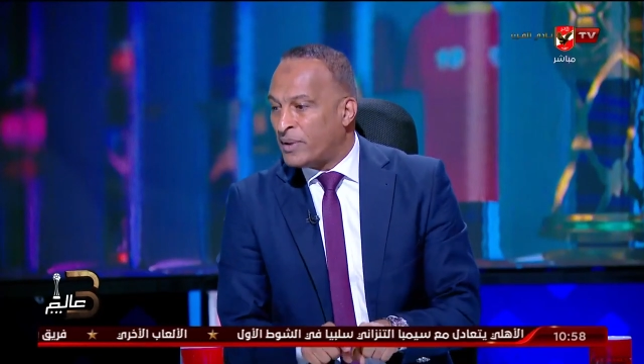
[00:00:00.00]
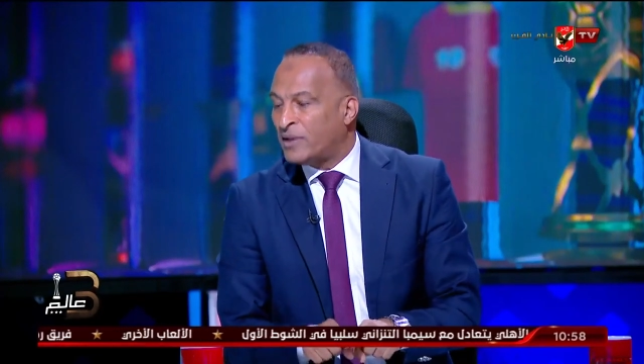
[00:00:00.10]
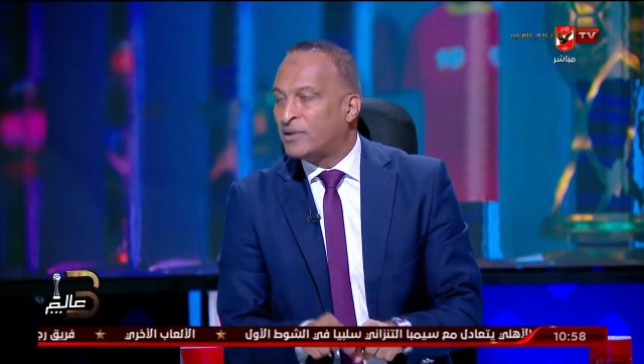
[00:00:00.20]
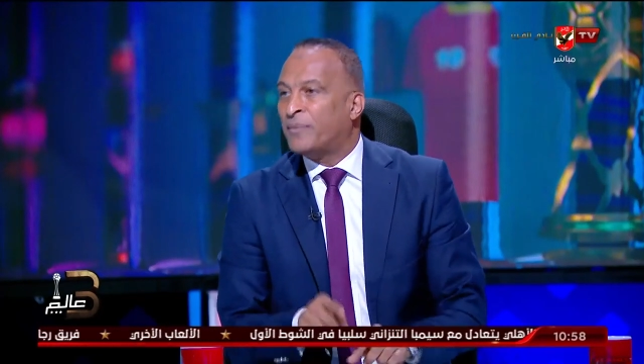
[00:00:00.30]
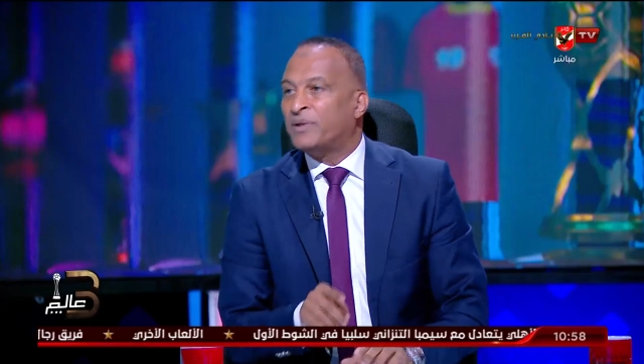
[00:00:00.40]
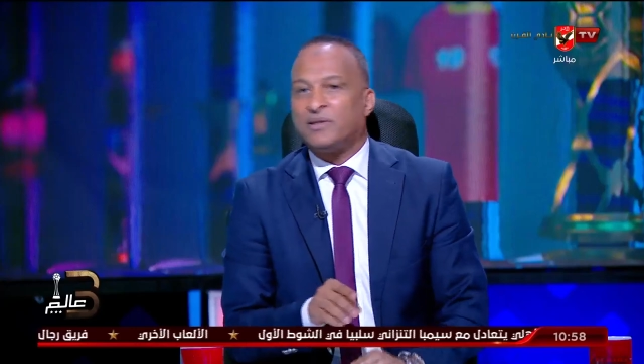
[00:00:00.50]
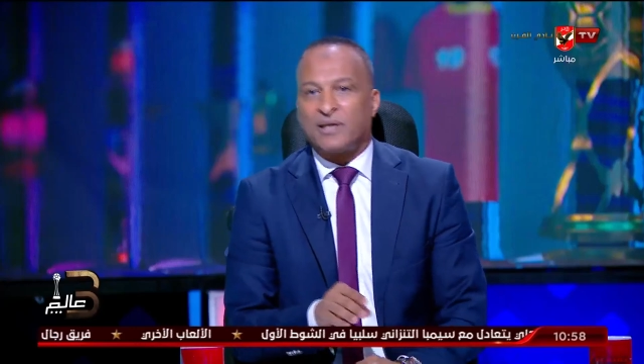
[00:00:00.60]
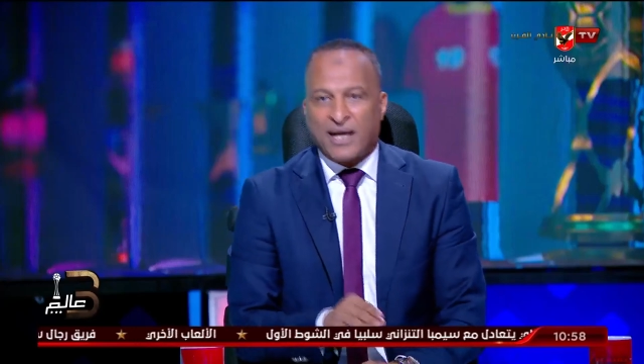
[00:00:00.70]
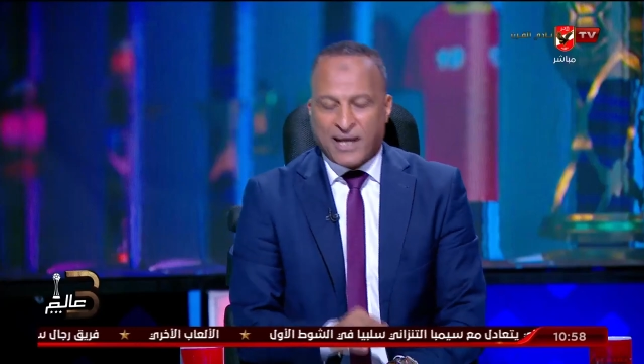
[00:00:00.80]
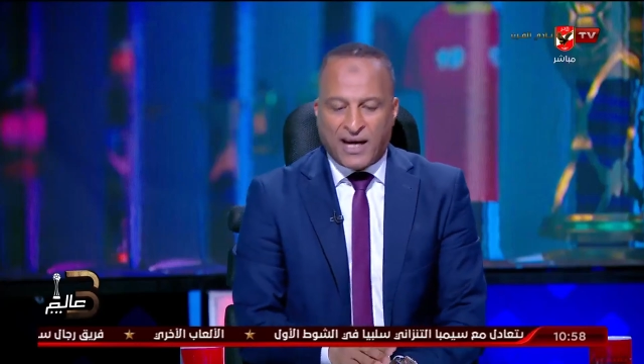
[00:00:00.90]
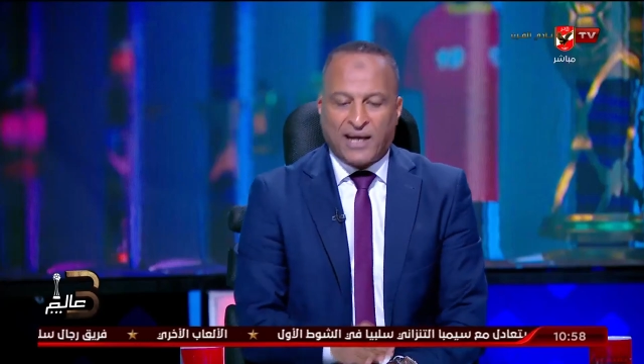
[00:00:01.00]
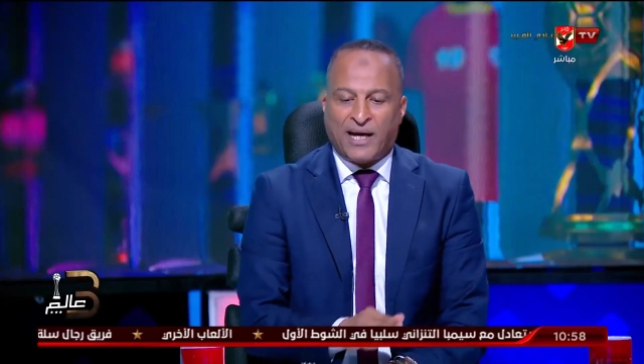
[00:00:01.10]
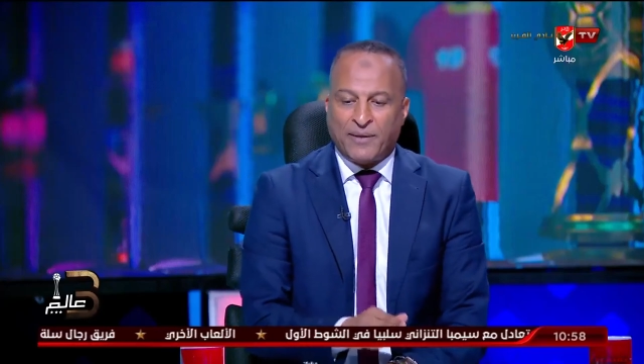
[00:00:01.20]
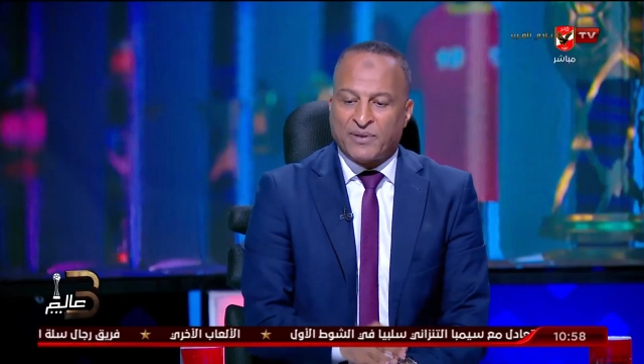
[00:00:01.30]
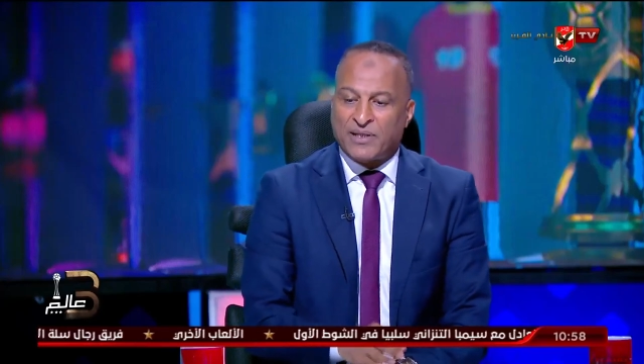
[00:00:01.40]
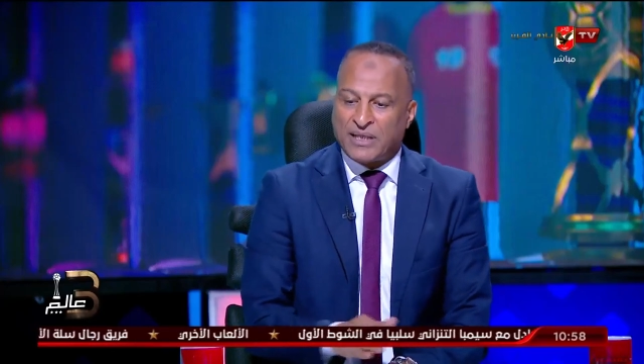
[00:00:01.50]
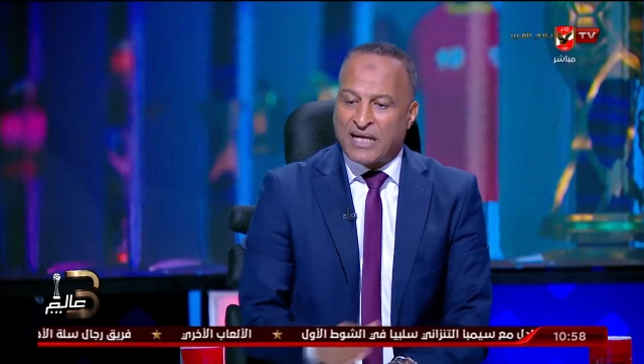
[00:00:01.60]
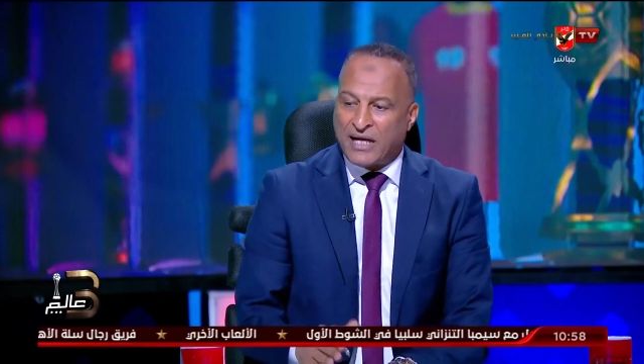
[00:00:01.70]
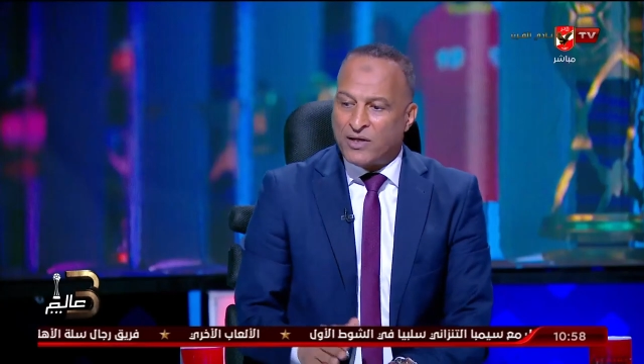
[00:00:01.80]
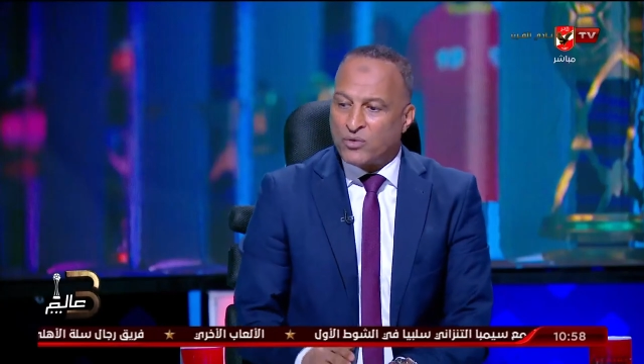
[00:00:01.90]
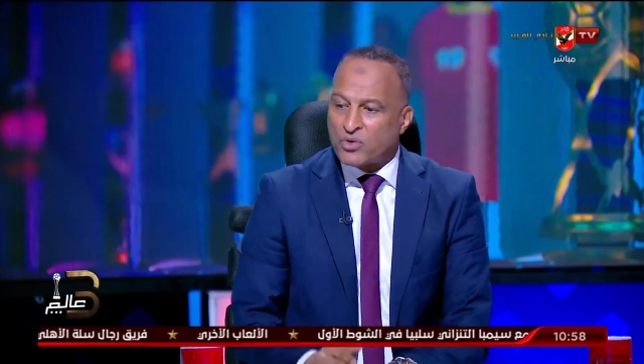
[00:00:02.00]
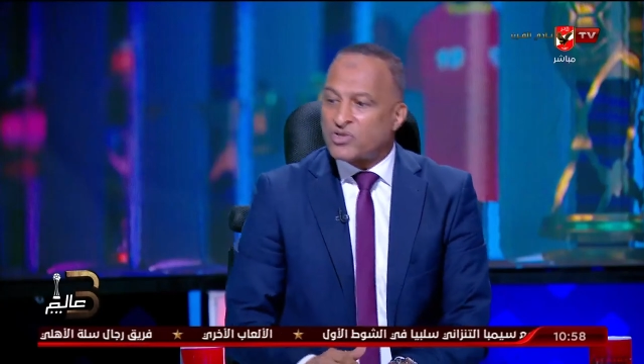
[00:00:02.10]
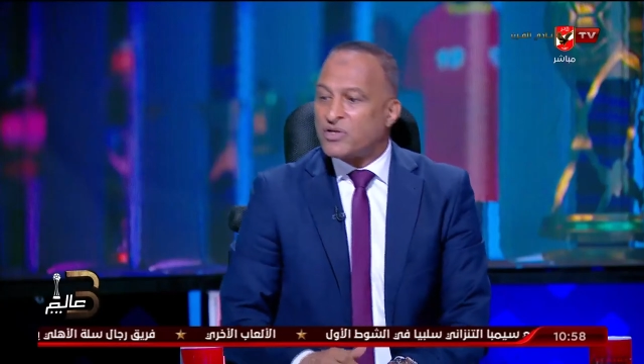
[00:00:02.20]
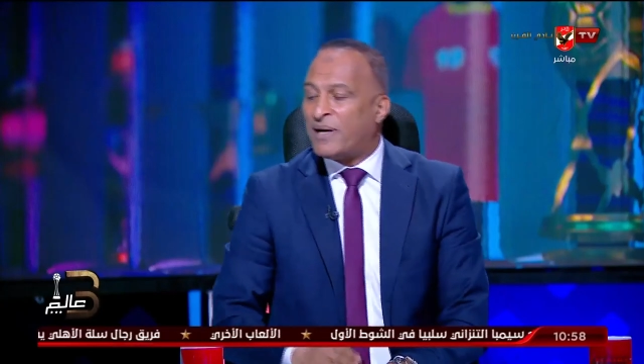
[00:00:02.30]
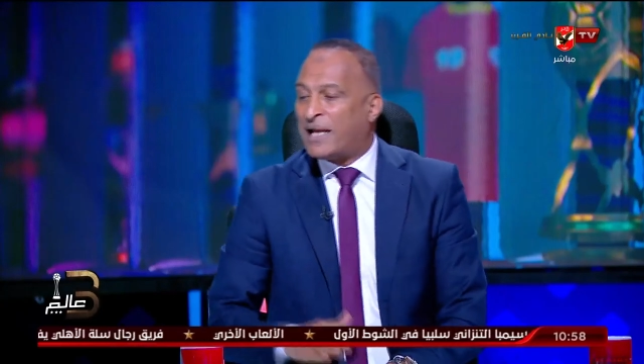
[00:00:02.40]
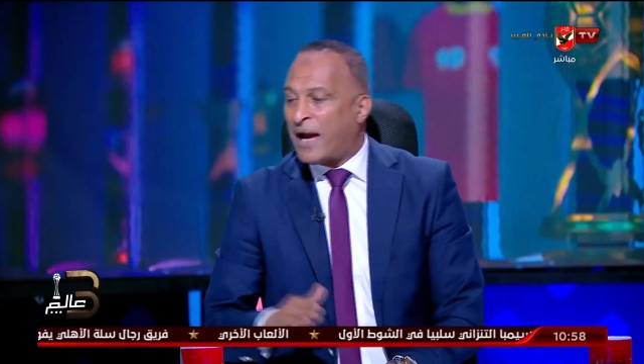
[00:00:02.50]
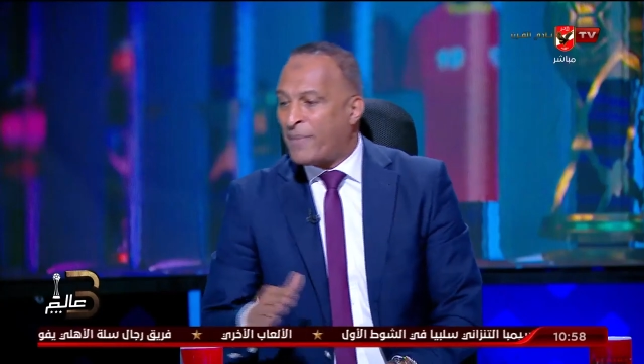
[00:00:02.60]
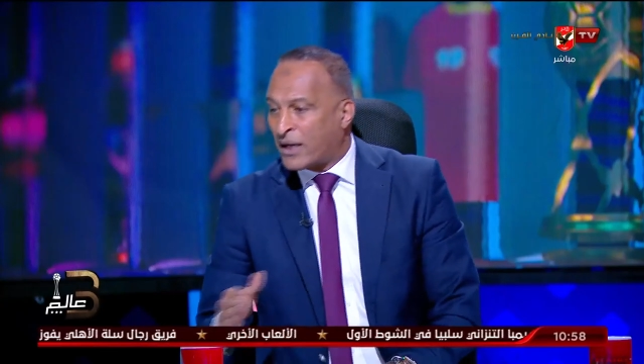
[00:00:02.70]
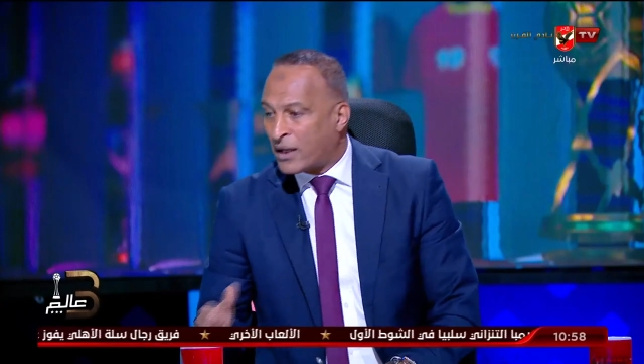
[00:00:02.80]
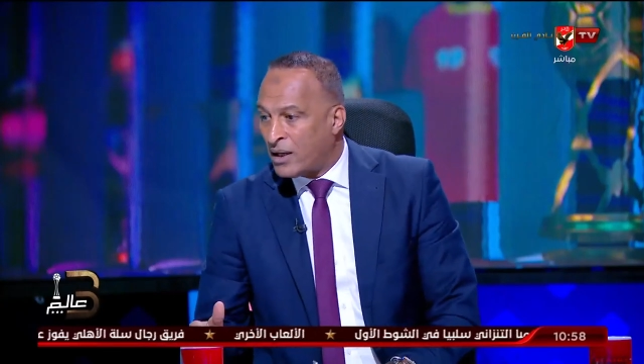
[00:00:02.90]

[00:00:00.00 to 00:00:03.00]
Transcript: انت بترجع لعيبه النادي الاهلي لنص ملعبك